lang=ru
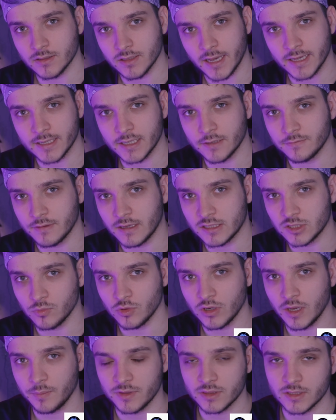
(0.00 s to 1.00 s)
лайков
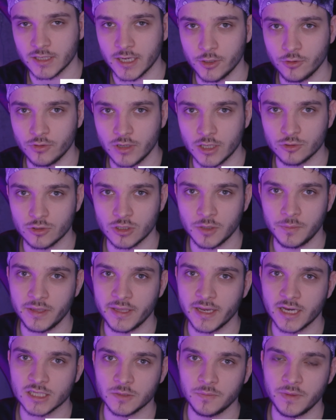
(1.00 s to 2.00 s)
этому комментарию, который
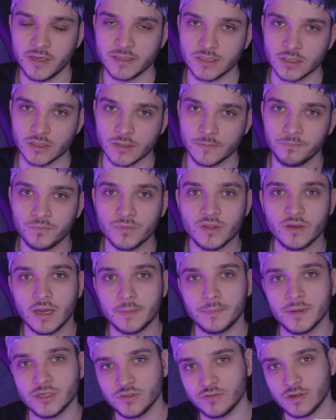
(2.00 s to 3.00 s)
меня отметил
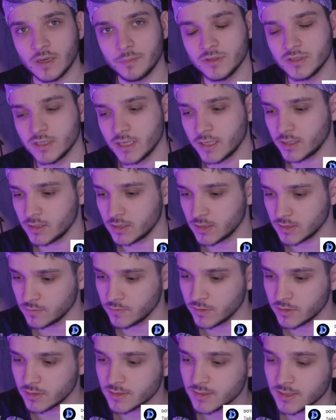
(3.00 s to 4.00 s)
опять же в комментариях,
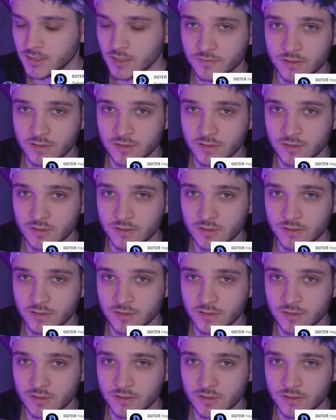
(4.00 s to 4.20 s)
извините за